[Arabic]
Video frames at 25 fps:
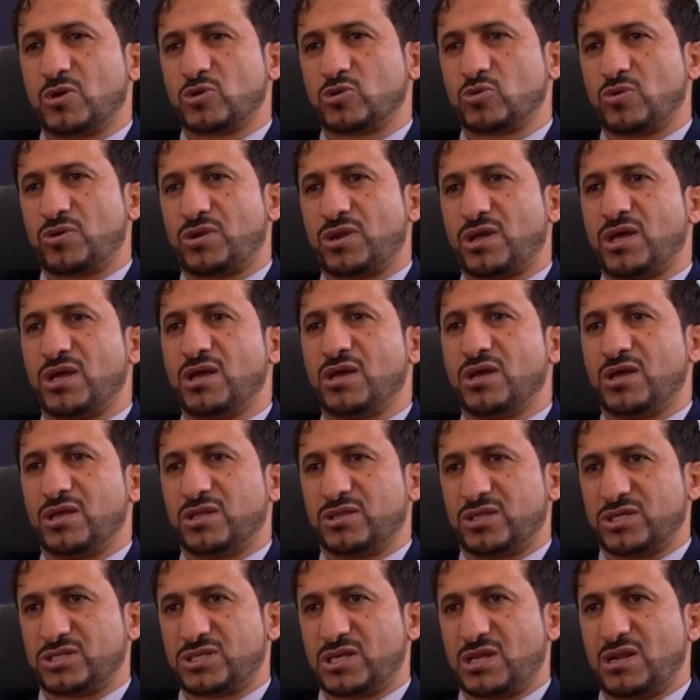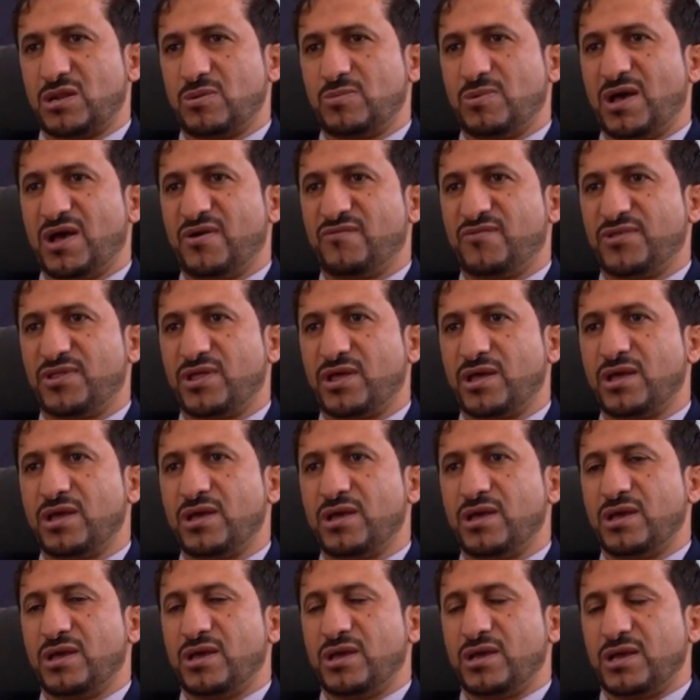مقطوره تصل للمحافظه
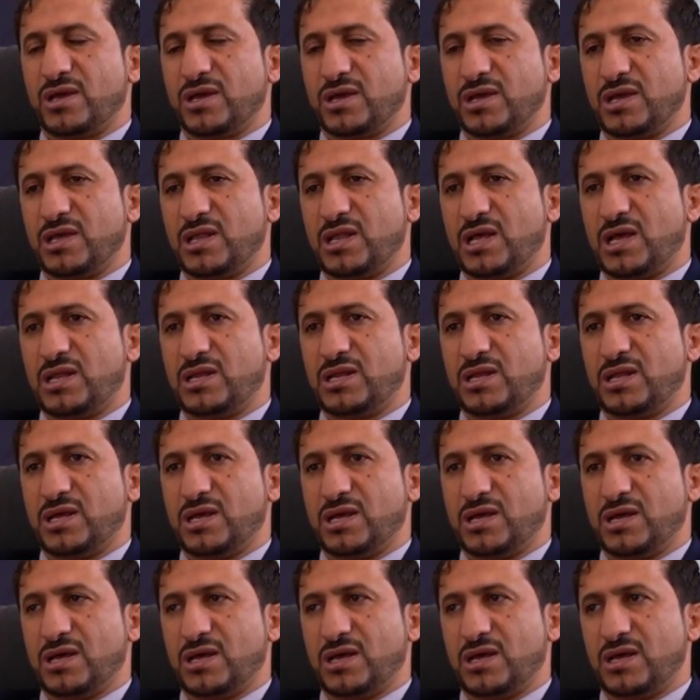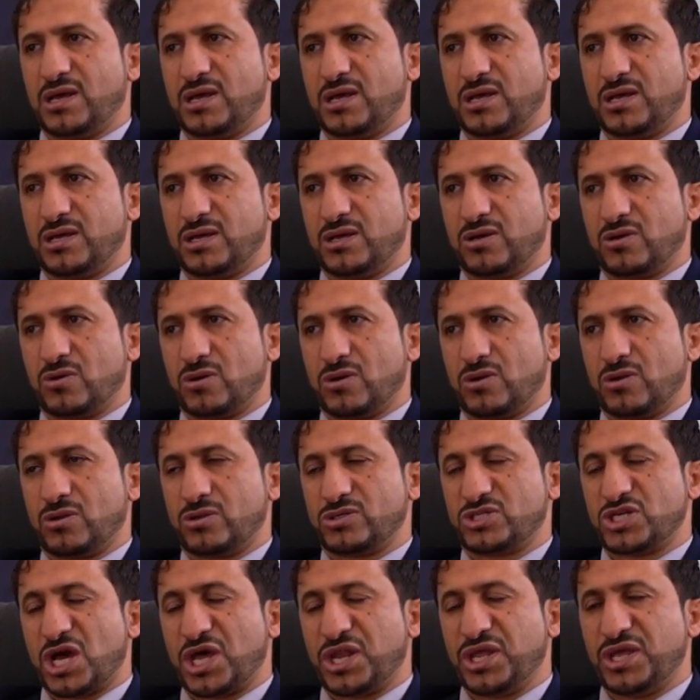خلال آه،
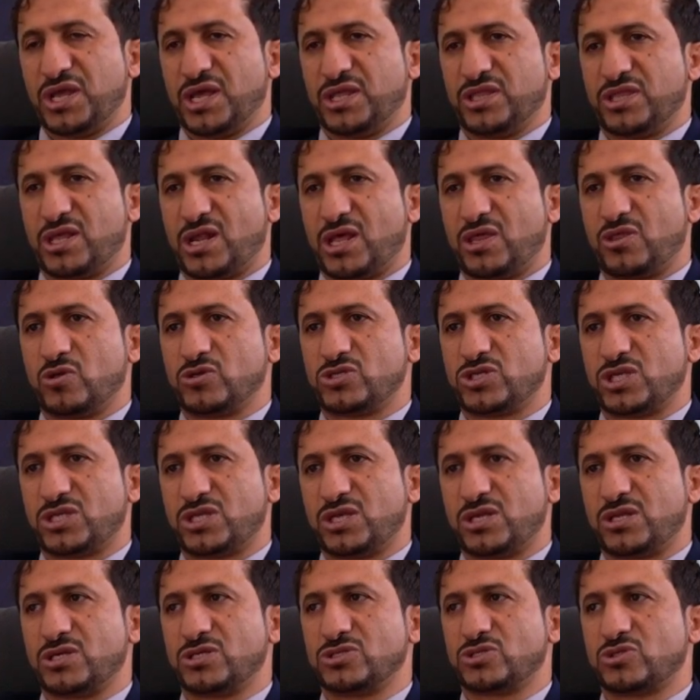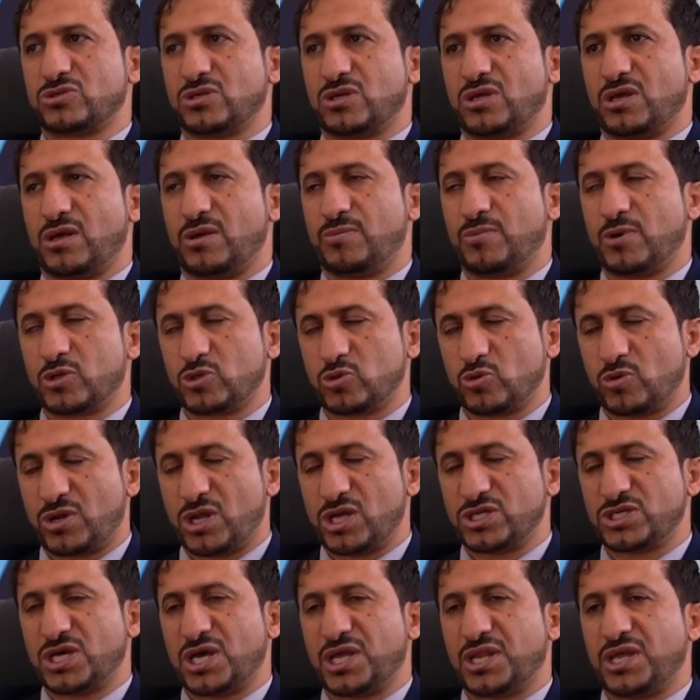شهريا 63 آه،
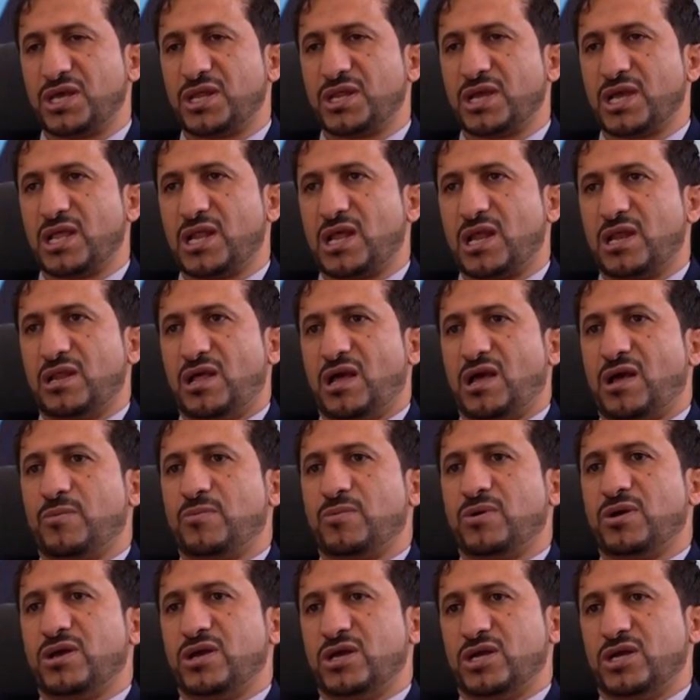مقطورة شهريا خلال العام